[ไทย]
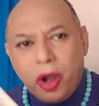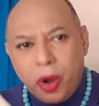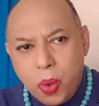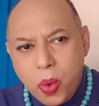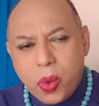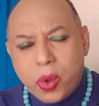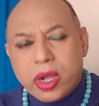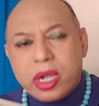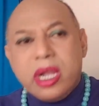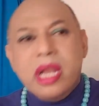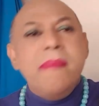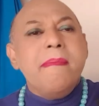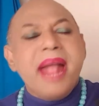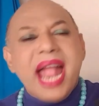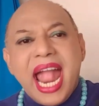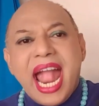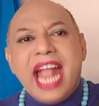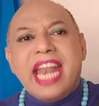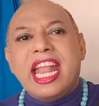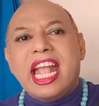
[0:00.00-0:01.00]
ลุกขึ้น
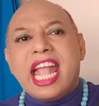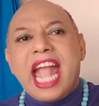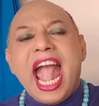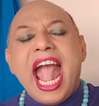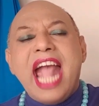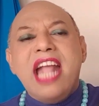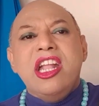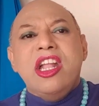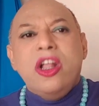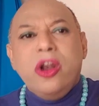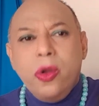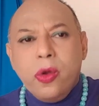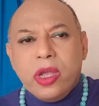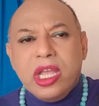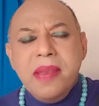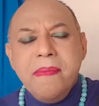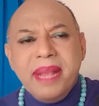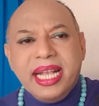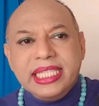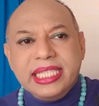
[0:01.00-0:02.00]
มานะคะลุก
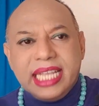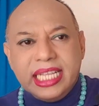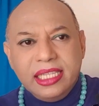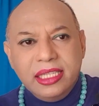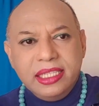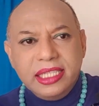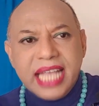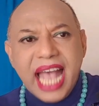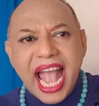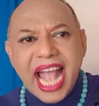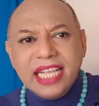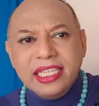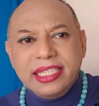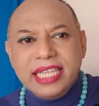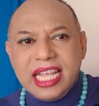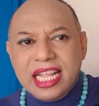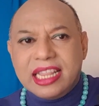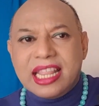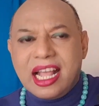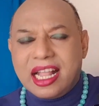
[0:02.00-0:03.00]
ขึ้นมาสรรสร้าง
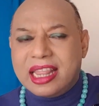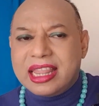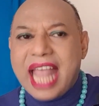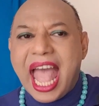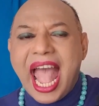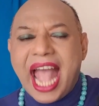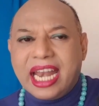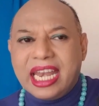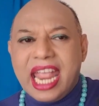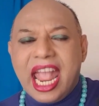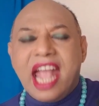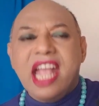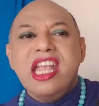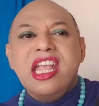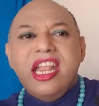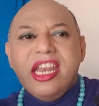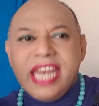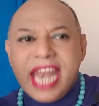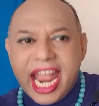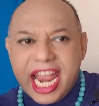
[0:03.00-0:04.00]
สิ่งต่างๆเนี่ย
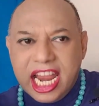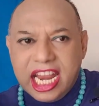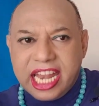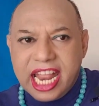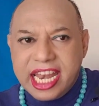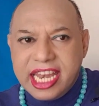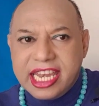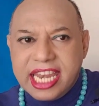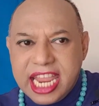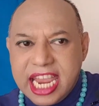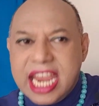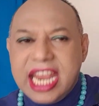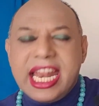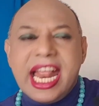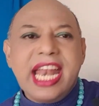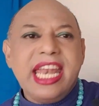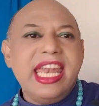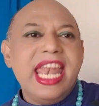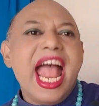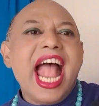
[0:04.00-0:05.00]
ในทันที
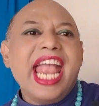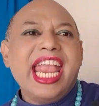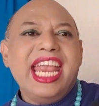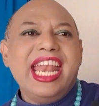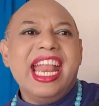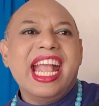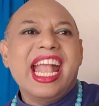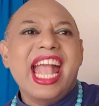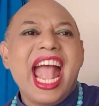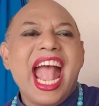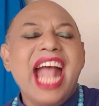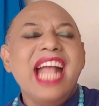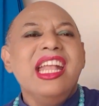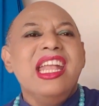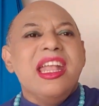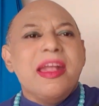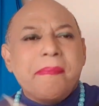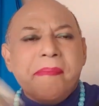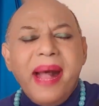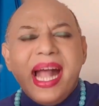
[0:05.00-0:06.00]
ทันใดนะคะ
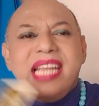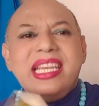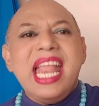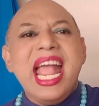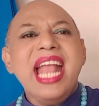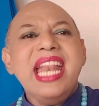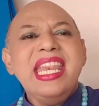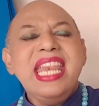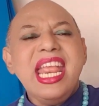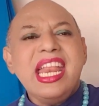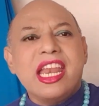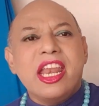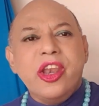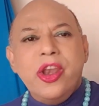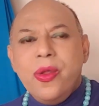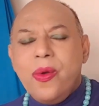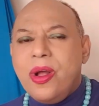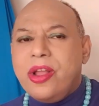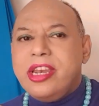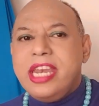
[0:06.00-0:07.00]
บางท่านเนี่ย
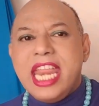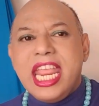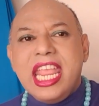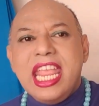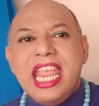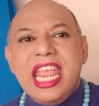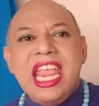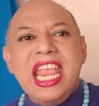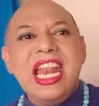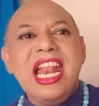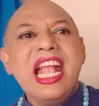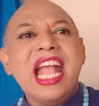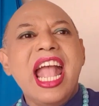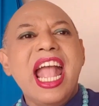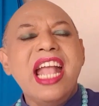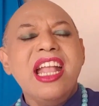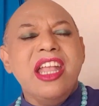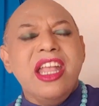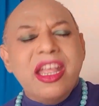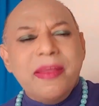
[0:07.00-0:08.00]
ดวงดีนะคะ
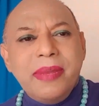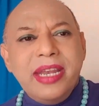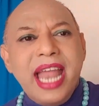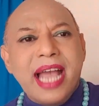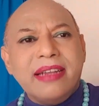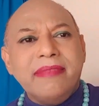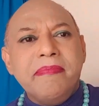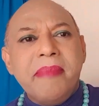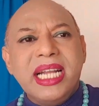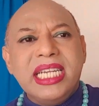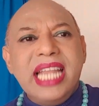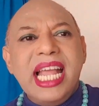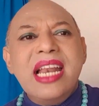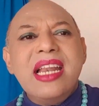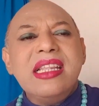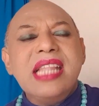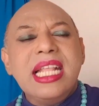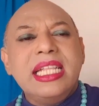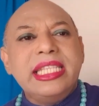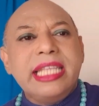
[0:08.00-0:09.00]
ดังบางท่าน
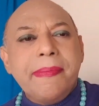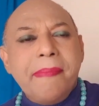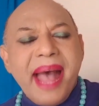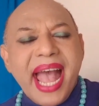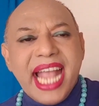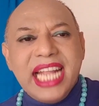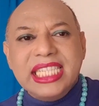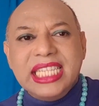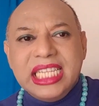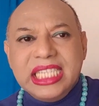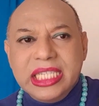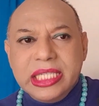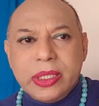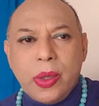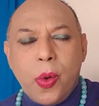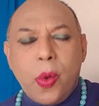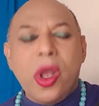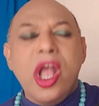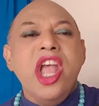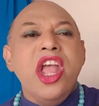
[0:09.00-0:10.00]
ติดสบายติด
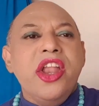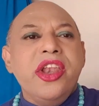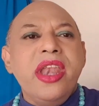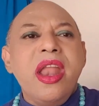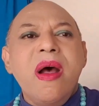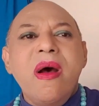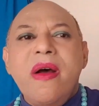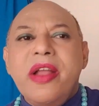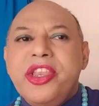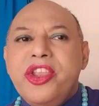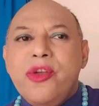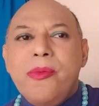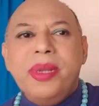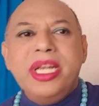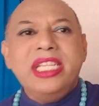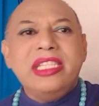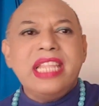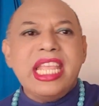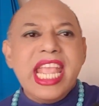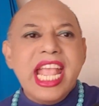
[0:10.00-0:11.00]
สุขนอนอยู่บ
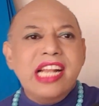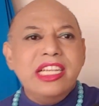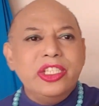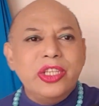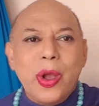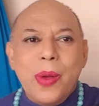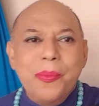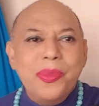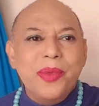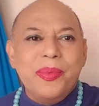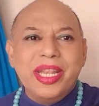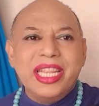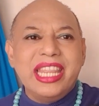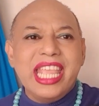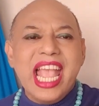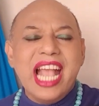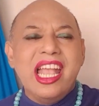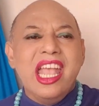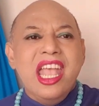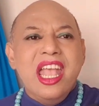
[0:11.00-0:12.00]
นเตียงจมอยู่บน
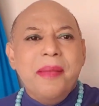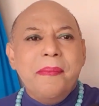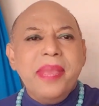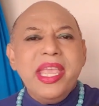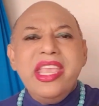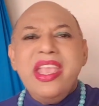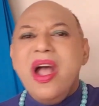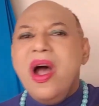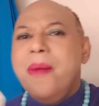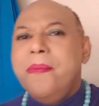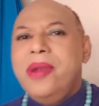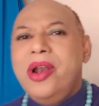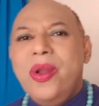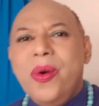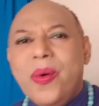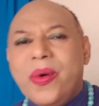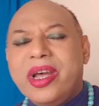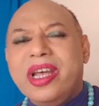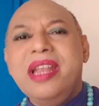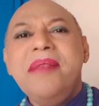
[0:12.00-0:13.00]
เตียงไม่ยอม
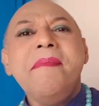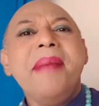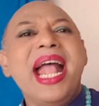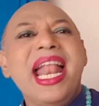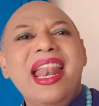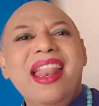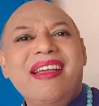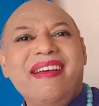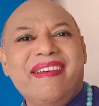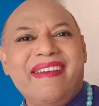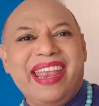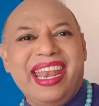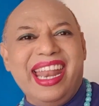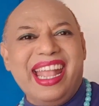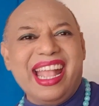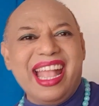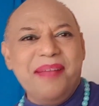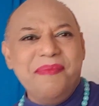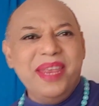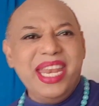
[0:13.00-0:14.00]
ลุกขึ้นมาเลย
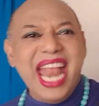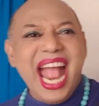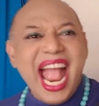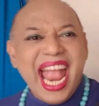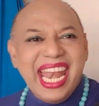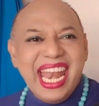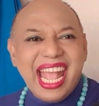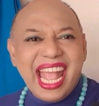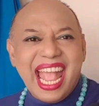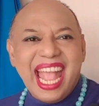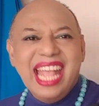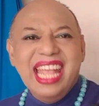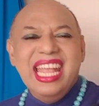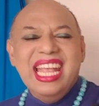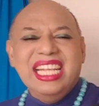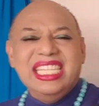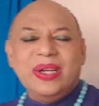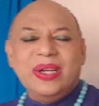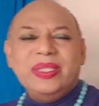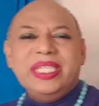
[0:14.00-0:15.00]
นะคะไม่ได้นะคะ
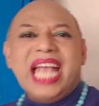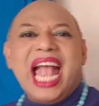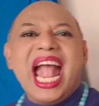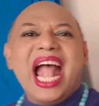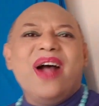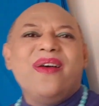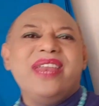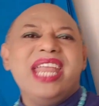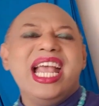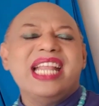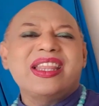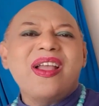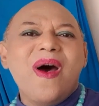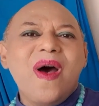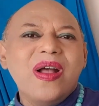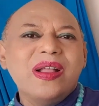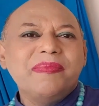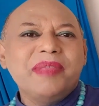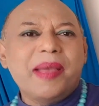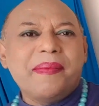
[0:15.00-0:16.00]
เช้าๆเนี่ยต้อ
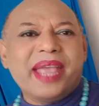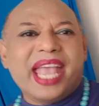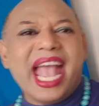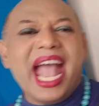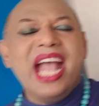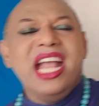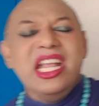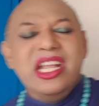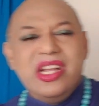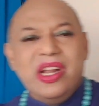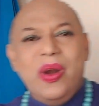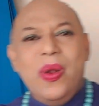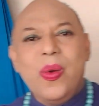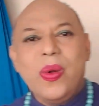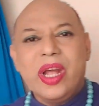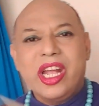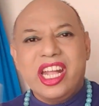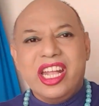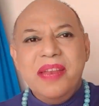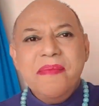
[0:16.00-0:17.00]
งทำไมคะลุก
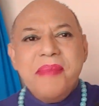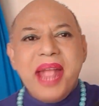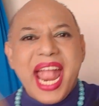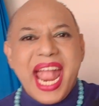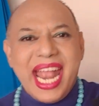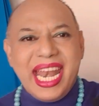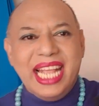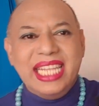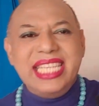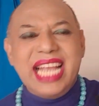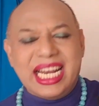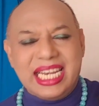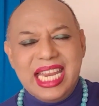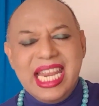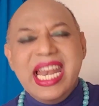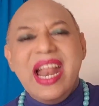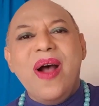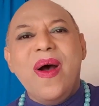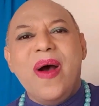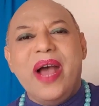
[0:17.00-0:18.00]
ขึ้นมานะจาก
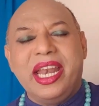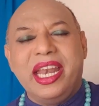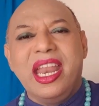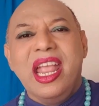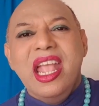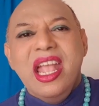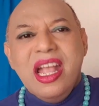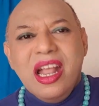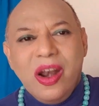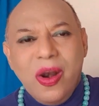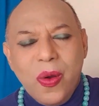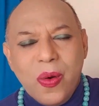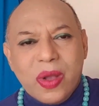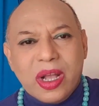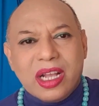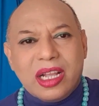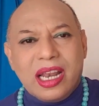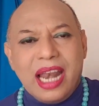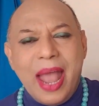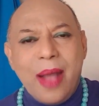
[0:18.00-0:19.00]
ที่นอนลุก
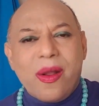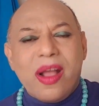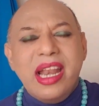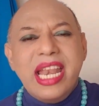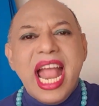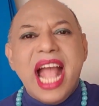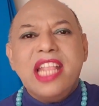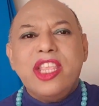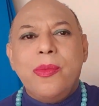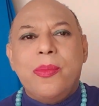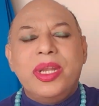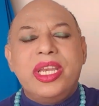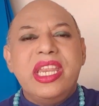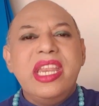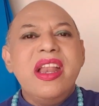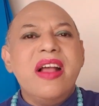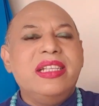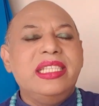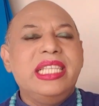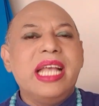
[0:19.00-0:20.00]
แล้วก็นั่งอยู่บน
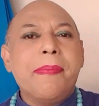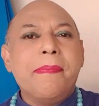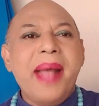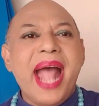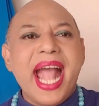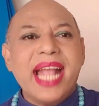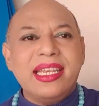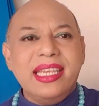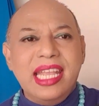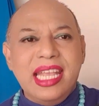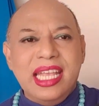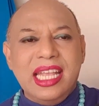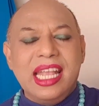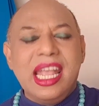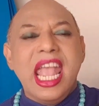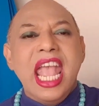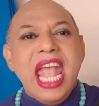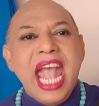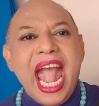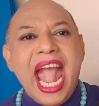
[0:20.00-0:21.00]
ที่นอนสักพักหนึ่ง
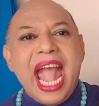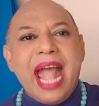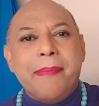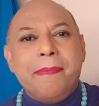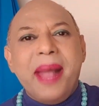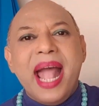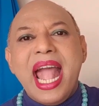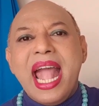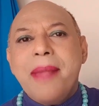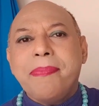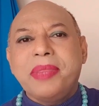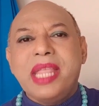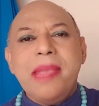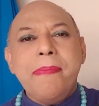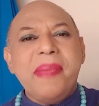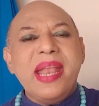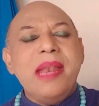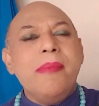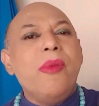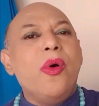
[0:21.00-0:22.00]
หาภาพที่
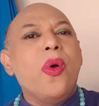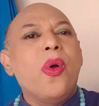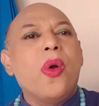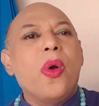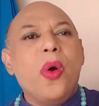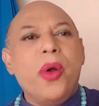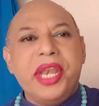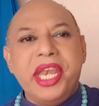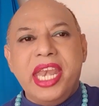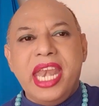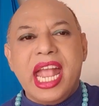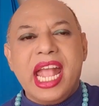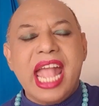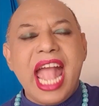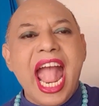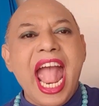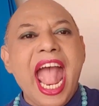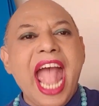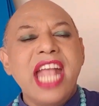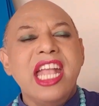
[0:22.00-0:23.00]
เป็นมงคลนะ
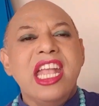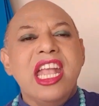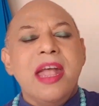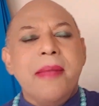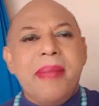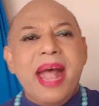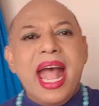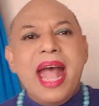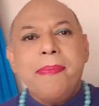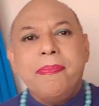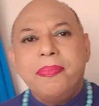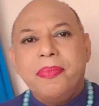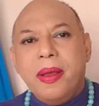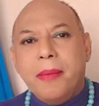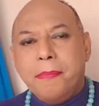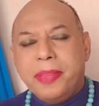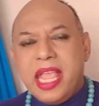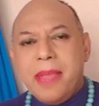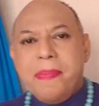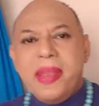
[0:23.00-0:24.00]
คะภาพ
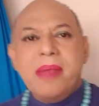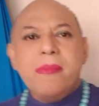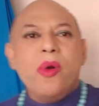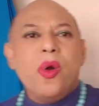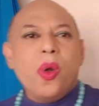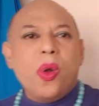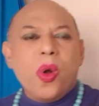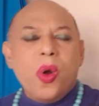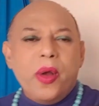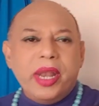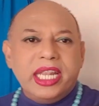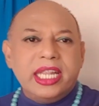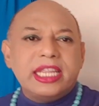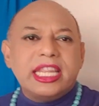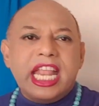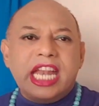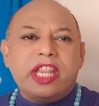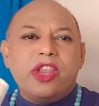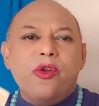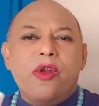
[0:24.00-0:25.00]
ที่เป็นมงคล
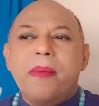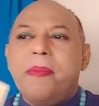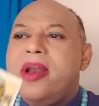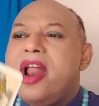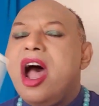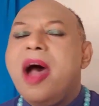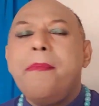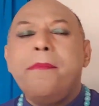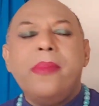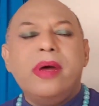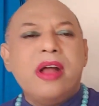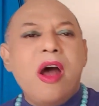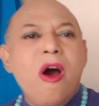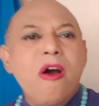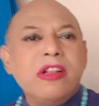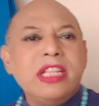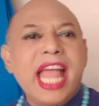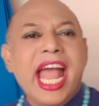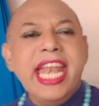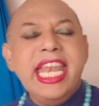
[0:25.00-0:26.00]
ติดอยู่รอบๆห้อ
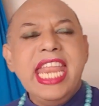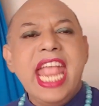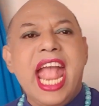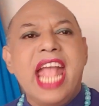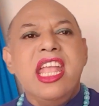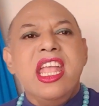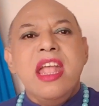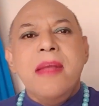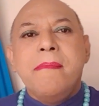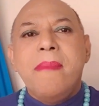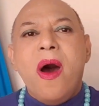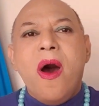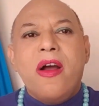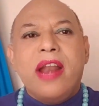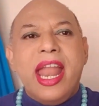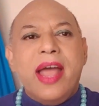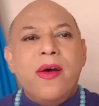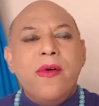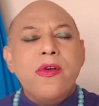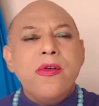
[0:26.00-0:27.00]
งท่านเนี่ยมอง
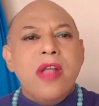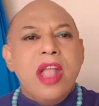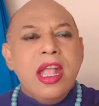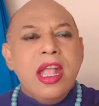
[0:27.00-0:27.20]
แล้ว